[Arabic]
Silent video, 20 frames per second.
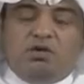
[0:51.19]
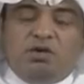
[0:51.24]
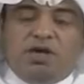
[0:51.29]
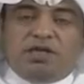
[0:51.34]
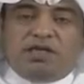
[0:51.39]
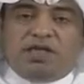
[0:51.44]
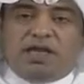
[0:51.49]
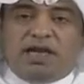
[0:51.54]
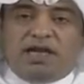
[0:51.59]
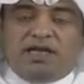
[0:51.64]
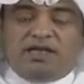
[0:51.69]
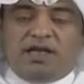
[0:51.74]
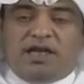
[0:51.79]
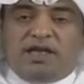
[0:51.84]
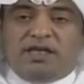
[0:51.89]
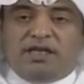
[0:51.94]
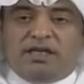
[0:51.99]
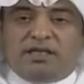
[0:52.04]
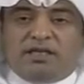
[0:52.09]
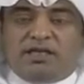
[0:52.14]

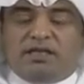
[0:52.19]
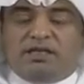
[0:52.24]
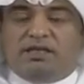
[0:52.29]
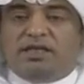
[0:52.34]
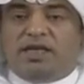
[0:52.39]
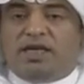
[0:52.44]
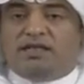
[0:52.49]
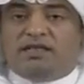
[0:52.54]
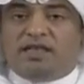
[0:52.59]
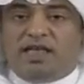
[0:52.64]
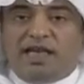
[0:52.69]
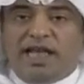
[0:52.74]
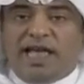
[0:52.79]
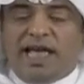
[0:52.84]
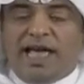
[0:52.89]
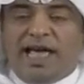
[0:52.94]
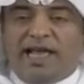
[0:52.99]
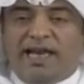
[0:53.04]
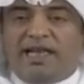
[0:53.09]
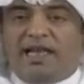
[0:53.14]
ويتراجع النصر للسادس
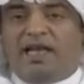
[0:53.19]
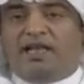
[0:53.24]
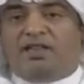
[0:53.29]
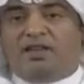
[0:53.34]
الأهلي